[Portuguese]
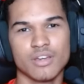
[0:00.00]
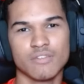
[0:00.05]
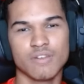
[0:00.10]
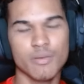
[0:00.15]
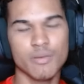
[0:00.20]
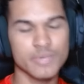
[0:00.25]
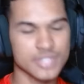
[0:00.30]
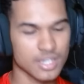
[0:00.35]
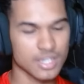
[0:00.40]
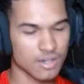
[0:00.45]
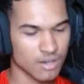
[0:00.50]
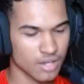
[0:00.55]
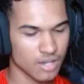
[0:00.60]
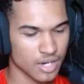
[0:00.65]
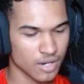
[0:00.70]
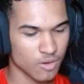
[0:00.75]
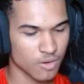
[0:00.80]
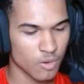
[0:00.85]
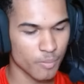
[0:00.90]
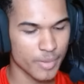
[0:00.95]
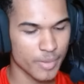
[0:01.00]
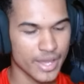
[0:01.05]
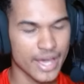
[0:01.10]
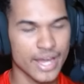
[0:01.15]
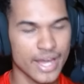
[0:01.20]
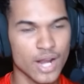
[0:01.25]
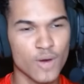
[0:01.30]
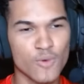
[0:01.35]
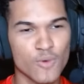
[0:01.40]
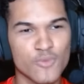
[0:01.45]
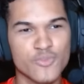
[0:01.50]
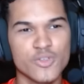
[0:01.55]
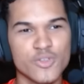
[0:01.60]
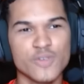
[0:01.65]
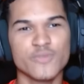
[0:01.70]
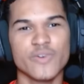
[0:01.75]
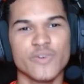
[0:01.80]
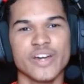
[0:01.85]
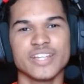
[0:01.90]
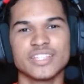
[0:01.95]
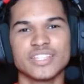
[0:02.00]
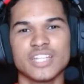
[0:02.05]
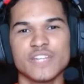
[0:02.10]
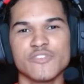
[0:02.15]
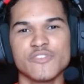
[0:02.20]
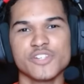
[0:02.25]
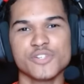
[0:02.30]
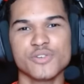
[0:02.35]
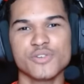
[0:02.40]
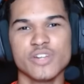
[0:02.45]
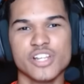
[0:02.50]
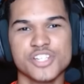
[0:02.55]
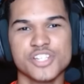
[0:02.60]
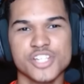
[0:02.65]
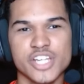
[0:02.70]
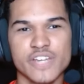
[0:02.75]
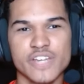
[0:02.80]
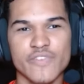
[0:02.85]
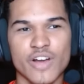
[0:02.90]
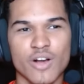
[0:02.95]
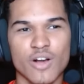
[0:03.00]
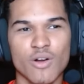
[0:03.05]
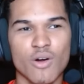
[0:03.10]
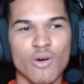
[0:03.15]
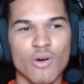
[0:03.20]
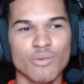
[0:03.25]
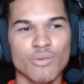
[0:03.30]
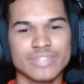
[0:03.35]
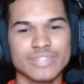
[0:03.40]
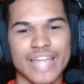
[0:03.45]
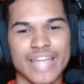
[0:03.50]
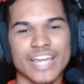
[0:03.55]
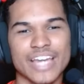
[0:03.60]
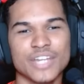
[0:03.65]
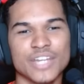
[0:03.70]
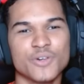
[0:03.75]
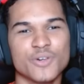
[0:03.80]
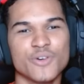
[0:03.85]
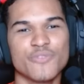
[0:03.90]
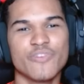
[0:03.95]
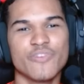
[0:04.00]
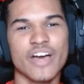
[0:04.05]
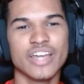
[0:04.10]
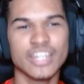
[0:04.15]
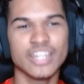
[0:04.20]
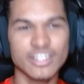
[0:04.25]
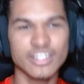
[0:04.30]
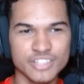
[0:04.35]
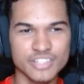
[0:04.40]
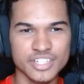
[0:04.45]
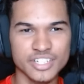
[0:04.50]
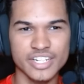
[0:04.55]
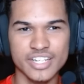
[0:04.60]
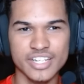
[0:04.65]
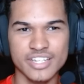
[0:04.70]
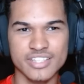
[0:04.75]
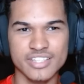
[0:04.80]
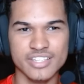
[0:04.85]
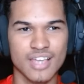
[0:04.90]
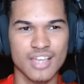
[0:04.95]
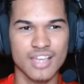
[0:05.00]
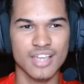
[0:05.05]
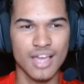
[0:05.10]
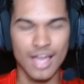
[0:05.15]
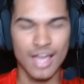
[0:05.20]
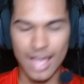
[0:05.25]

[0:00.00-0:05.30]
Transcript: Vamos agora acompanhar ao vivo a entrevista coletiva com o técnico Fernando Diniz,